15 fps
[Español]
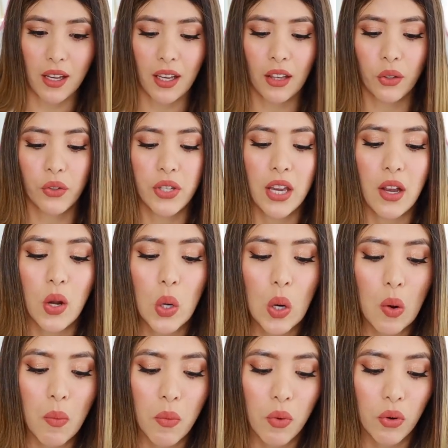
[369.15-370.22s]
Entonces,
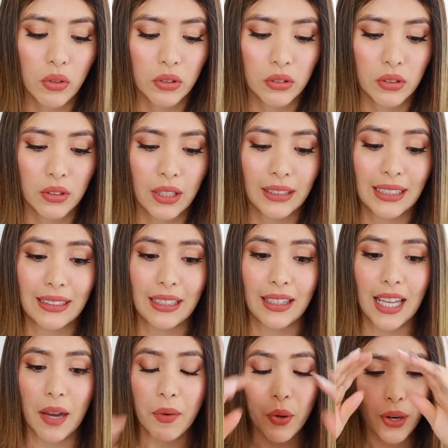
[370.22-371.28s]
como
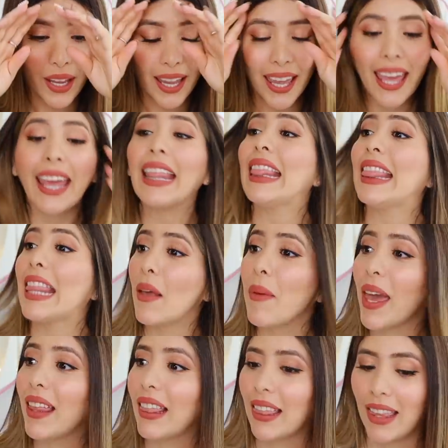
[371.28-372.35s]
necesitaba
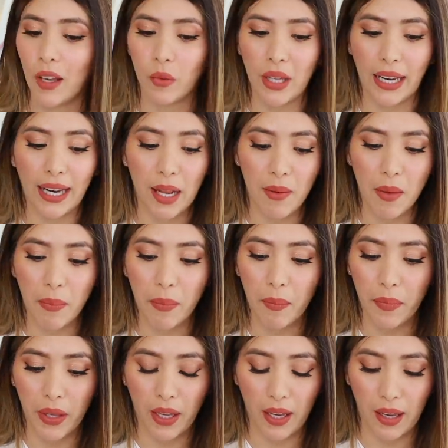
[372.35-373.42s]
urgentemente una crema
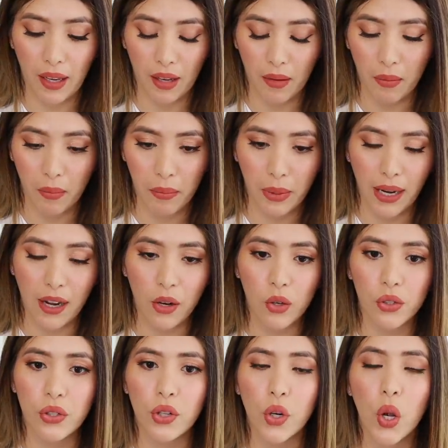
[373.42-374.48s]
eh, para el
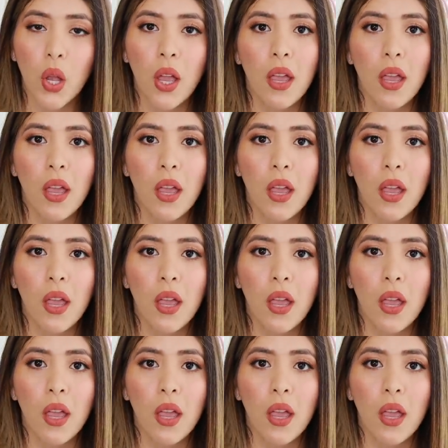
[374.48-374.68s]
rostro,